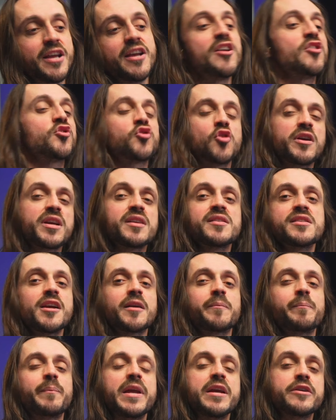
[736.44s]
Só que esse
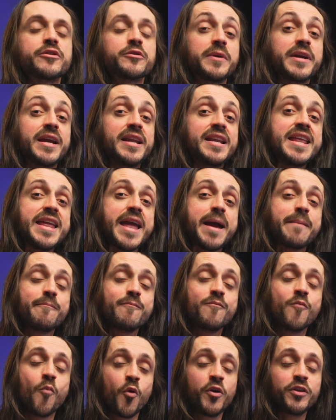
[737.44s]
arpejo ele é
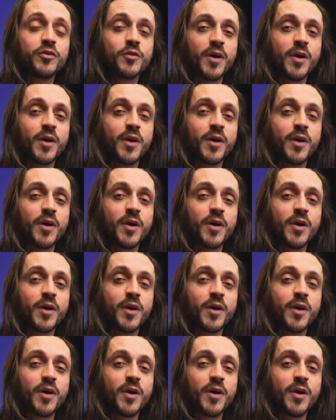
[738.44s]
muito